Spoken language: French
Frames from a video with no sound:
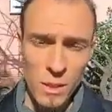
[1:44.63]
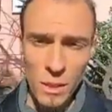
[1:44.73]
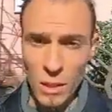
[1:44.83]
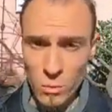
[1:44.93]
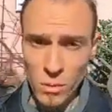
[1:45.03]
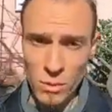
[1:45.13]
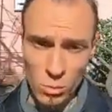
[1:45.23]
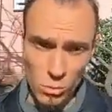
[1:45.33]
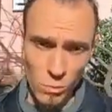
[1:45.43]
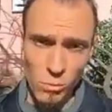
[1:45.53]
et avoir une
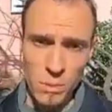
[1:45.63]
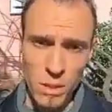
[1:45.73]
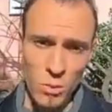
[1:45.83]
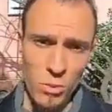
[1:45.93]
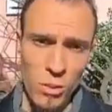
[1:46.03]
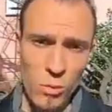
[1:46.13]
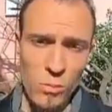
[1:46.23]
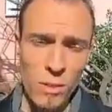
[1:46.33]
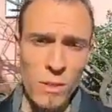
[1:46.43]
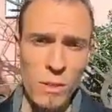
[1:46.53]
situation pire que celle que
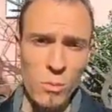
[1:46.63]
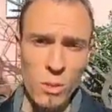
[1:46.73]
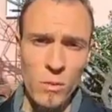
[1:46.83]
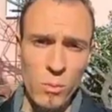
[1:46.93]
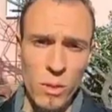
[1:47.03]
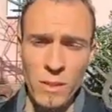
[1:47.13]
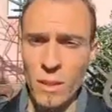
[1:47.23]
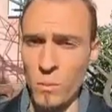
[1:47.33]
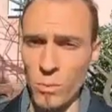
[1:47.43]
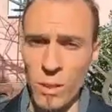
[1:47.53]
vous aviez. Donc il faut être
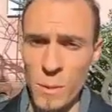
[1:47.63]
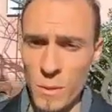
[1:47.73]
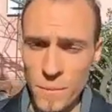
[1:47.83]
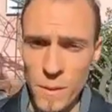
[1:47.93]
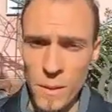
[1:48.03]
responsable.